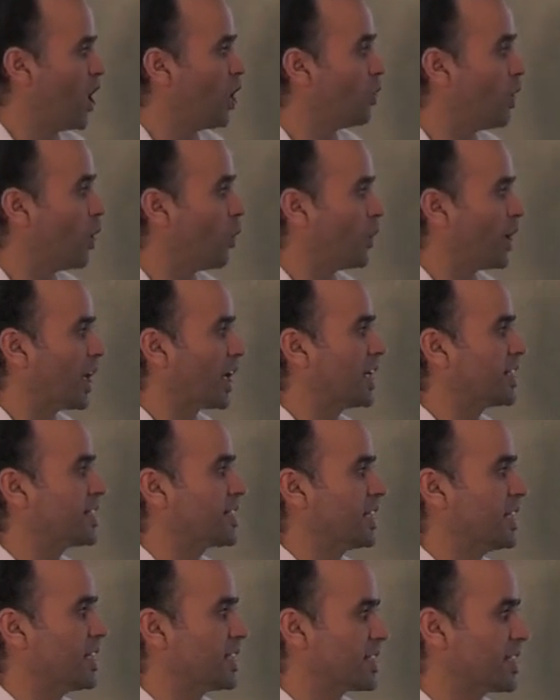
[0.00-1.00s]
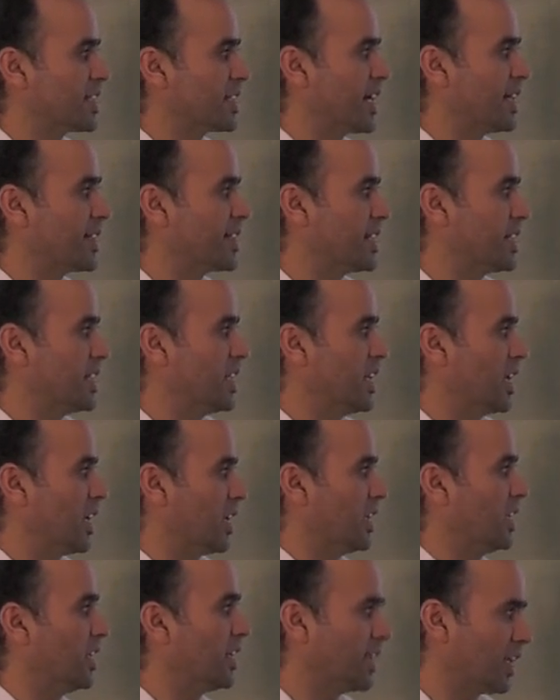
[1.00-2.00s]
وهناك ثلاثه اسئله
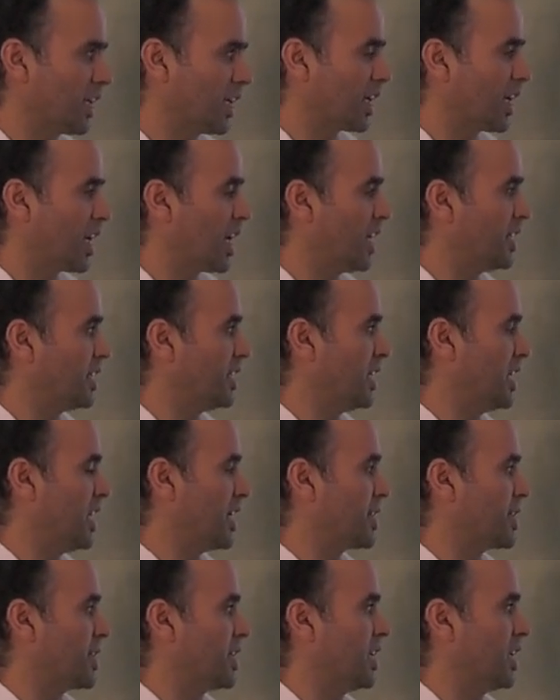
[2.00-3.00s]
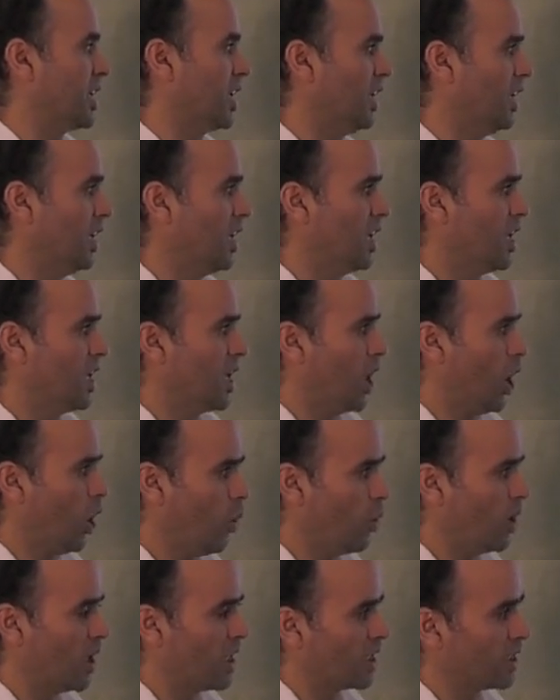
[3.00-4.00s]
لنقرا هذه الاسئله
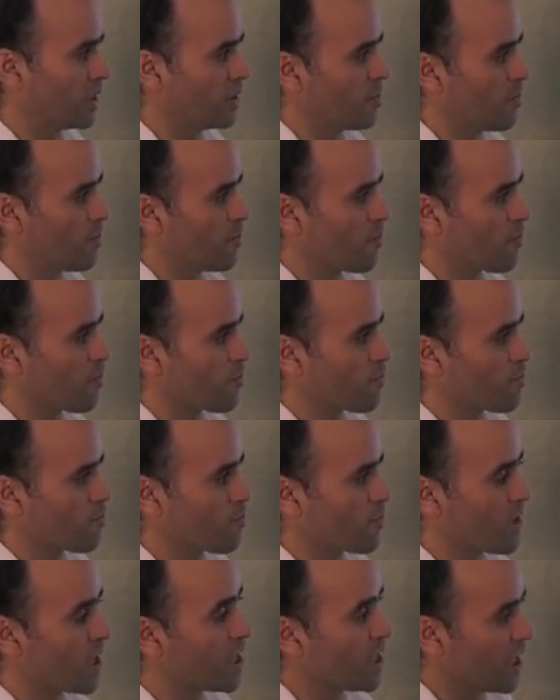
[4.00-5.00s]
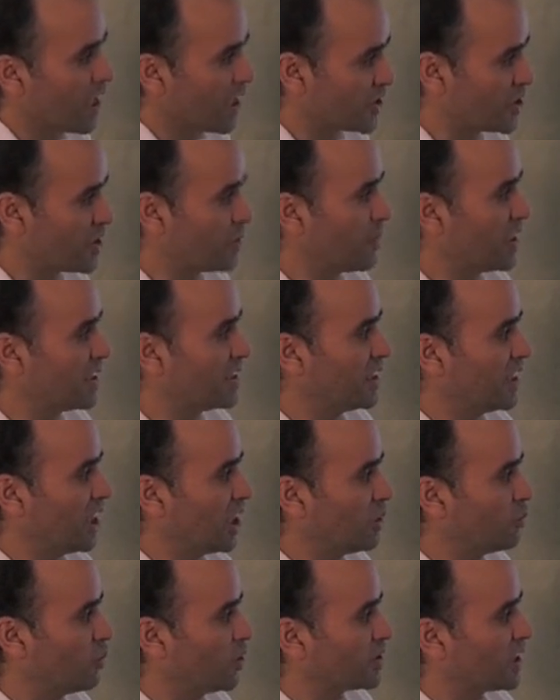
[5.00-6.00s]
اولا اعتمادا
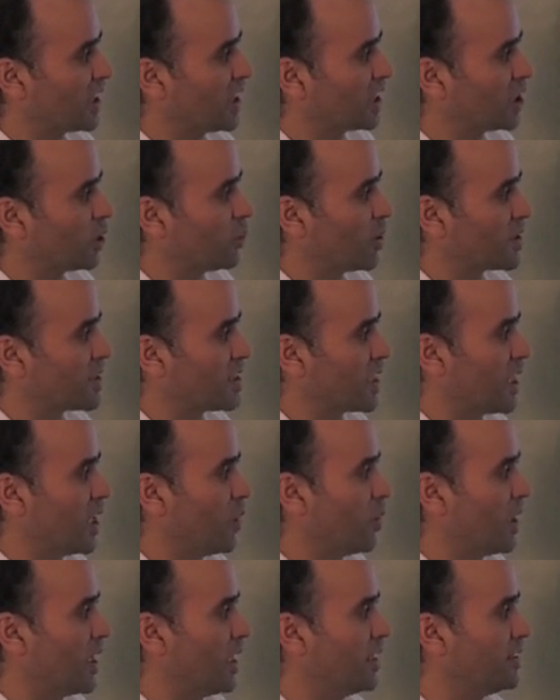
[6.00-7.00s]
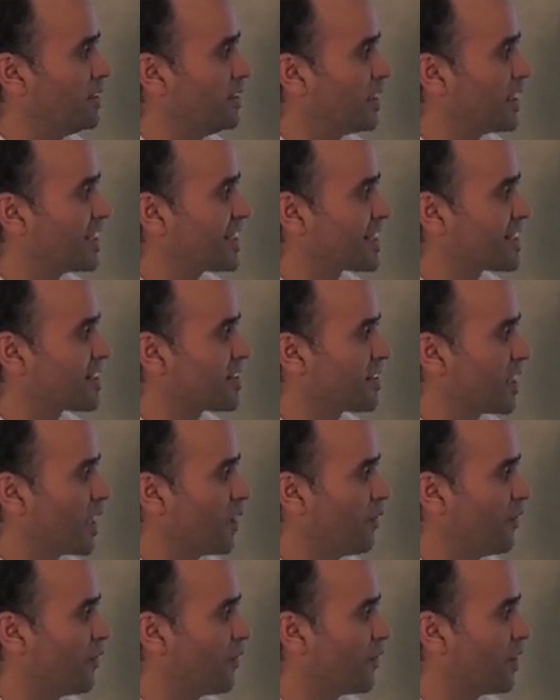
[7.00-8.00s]
على معطيات الوثيقه واحد
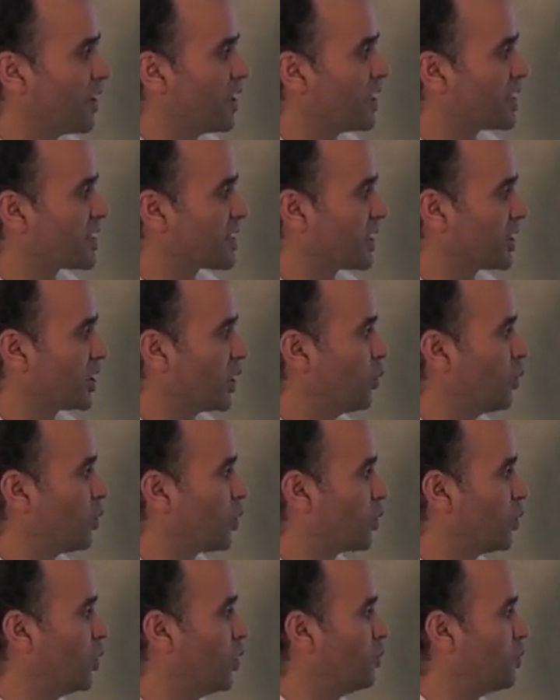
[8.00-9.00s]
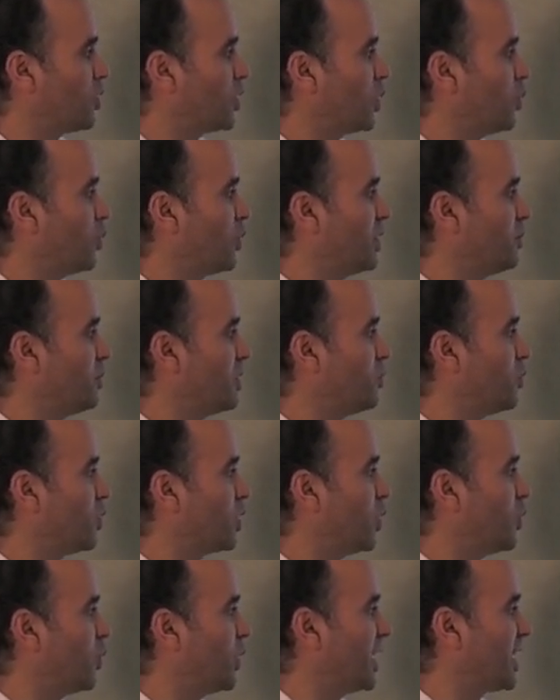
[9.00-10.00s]
صفر تطور كل مكون من
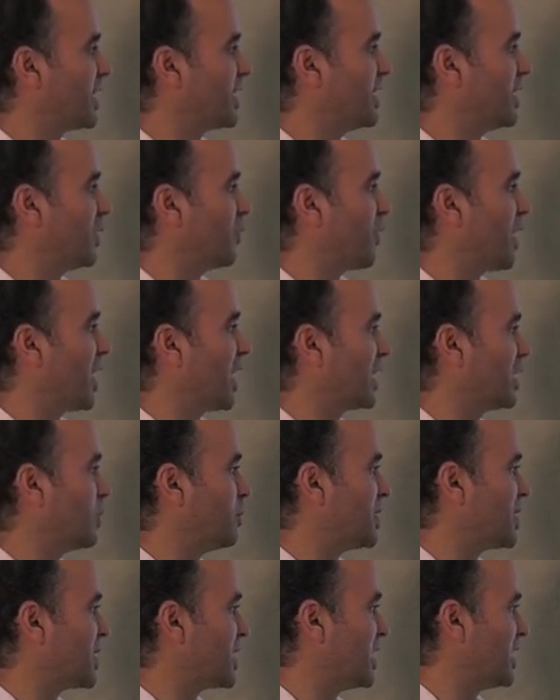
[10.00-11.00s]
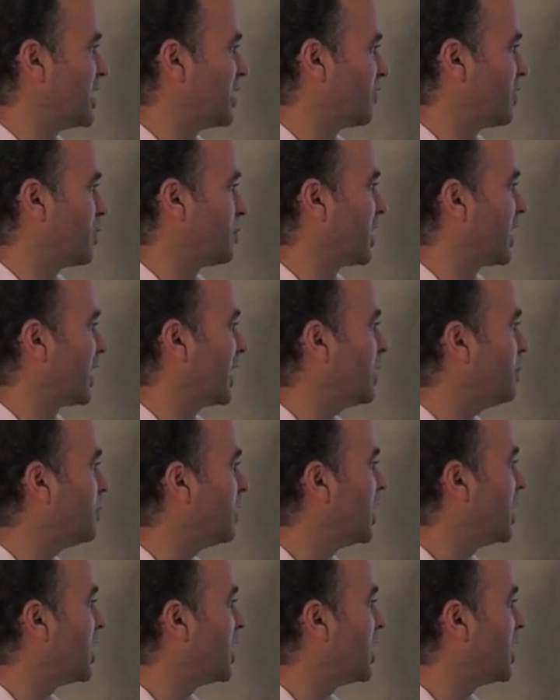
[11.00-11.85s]
مكونات النفايات المنزلية في المغرب